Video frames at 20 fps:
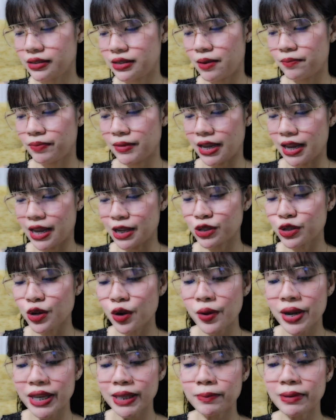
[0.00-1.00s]
something yan
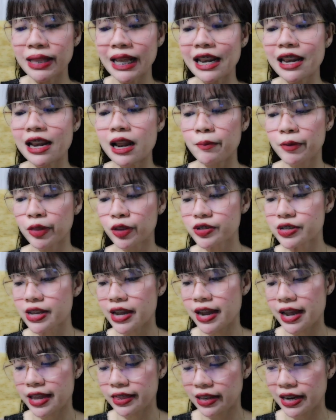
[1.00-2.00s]
so hindi binili namin to sa
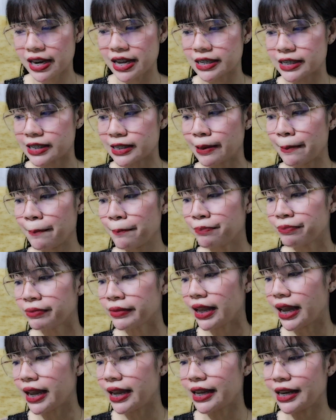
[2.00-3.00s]
Henry's
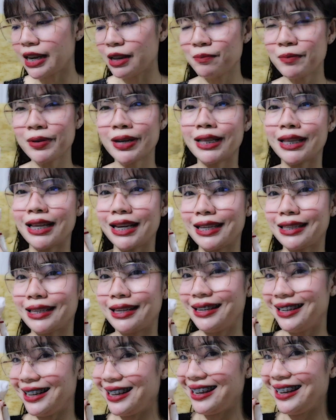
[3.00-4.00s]
Ayan, and pinadala
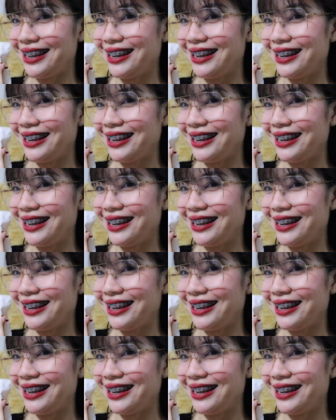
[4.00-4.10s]
nila.